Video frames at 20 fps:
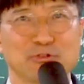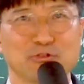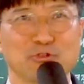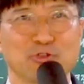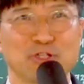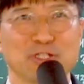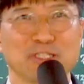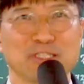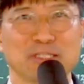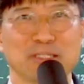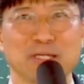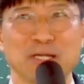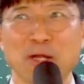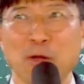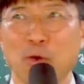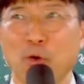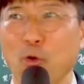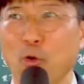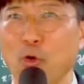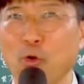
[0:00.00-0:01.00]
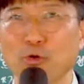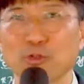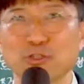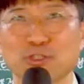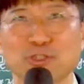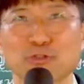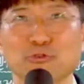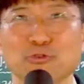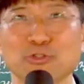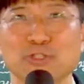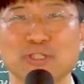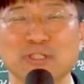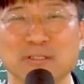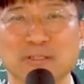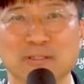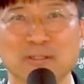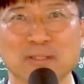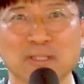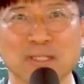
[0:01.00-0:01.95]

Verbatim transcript: 유대인이 온 지구인.